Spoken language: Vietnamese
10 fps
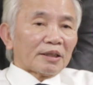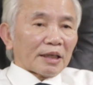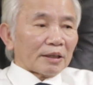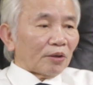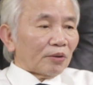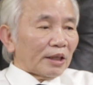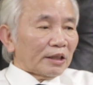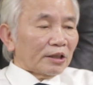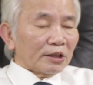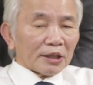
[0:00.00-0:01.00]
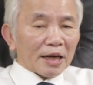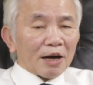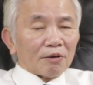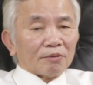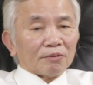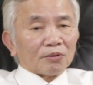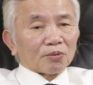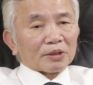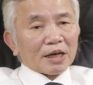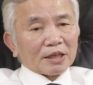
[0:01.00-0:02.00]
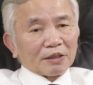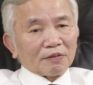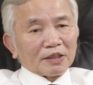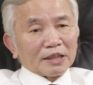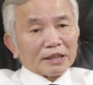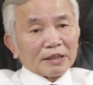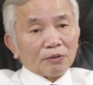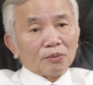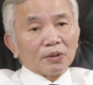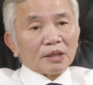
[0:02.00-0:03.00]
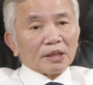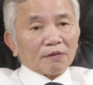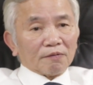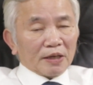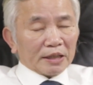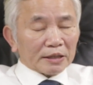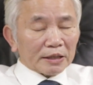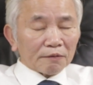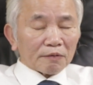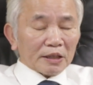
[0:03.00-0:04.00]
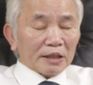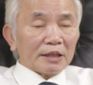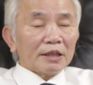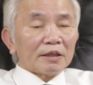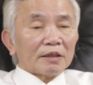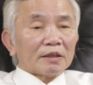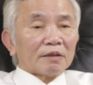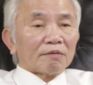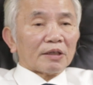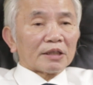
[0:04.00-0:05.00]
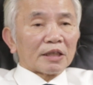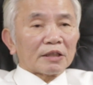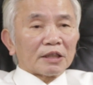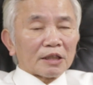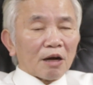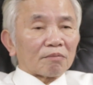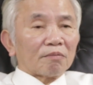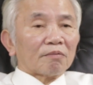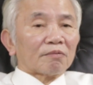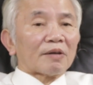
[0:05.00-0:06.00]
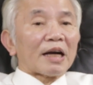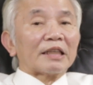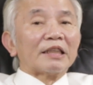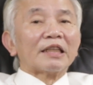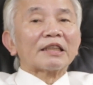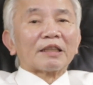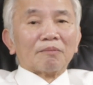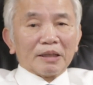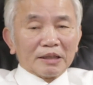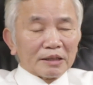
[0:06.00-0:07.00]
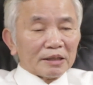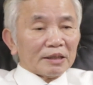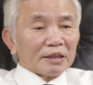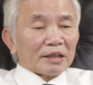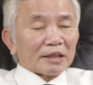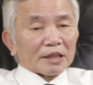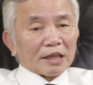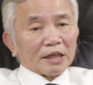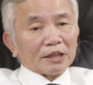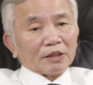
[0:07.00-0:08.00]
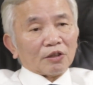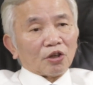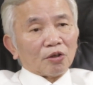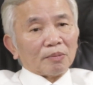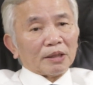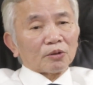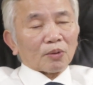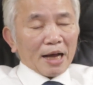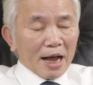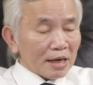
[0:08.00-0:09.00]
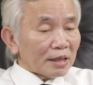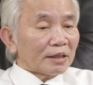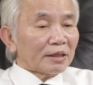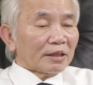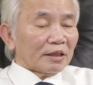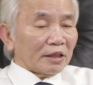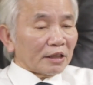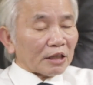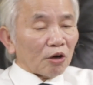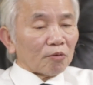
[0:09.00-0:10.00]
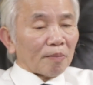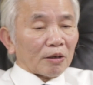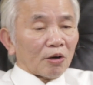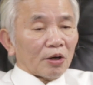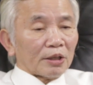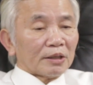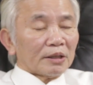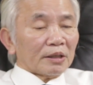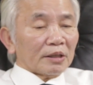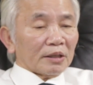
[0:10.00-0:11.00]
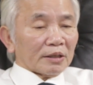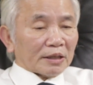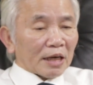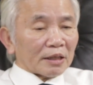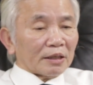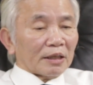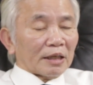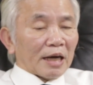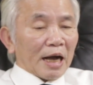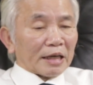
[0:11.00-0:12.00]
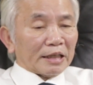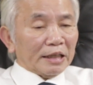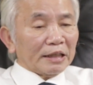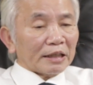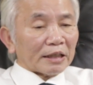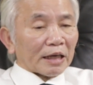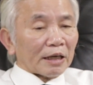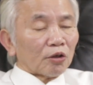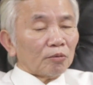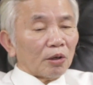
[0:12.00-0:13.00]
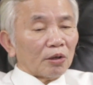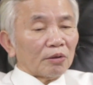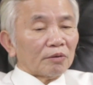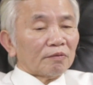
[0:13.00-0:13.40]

thay đổi đấy như thế nào chúng ta cần phải nghiên cứu về ý nghĩa vật lý về ý nghĩa sinh học và ý nghĩa tâm linh thì trả lời nó mới thỏa đáng như câu bạn hỏi rằng hàng nghìn cái ngôi mộ